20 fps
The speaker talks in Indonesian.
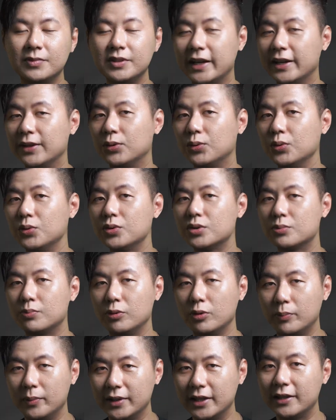yaitu
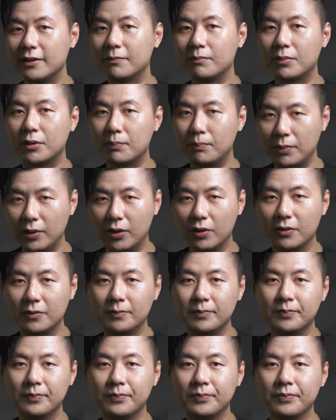10 menit per blok.
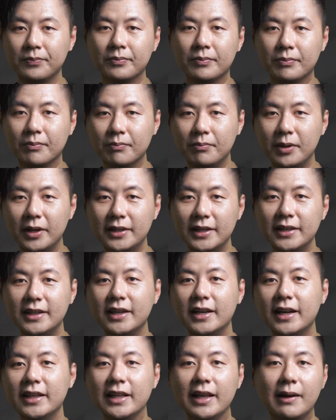Beda
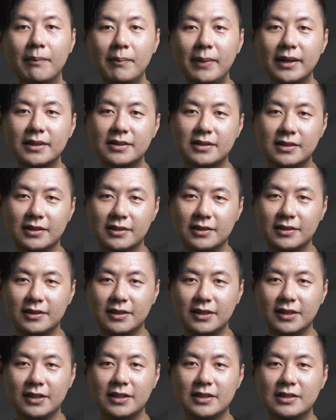dengan emas,
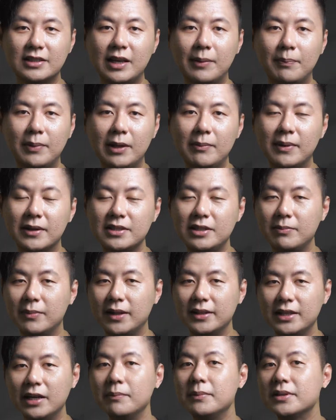supply
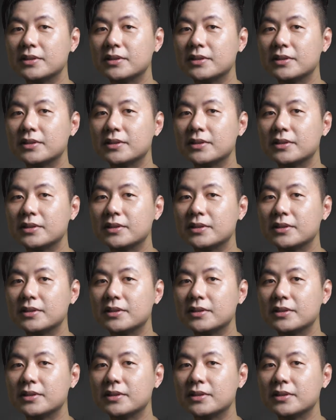maksimalnya